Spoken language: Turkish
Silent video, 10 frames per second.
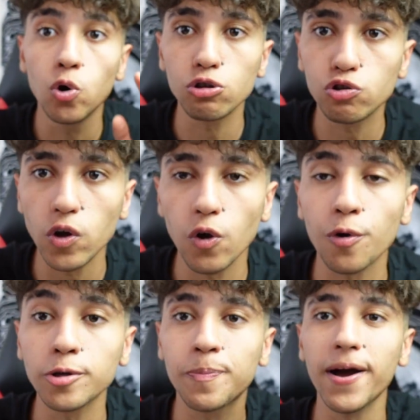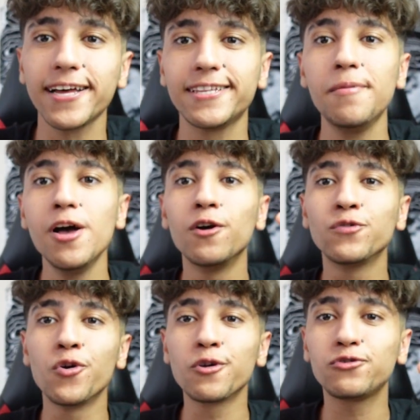görüntülü arıyoruz. Bakalım
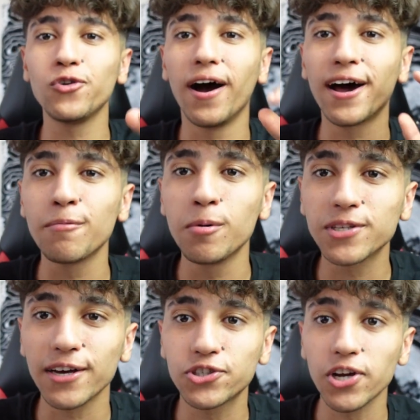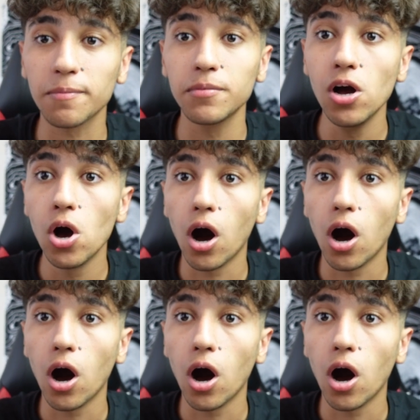görüntülü aramamızı açacak mı?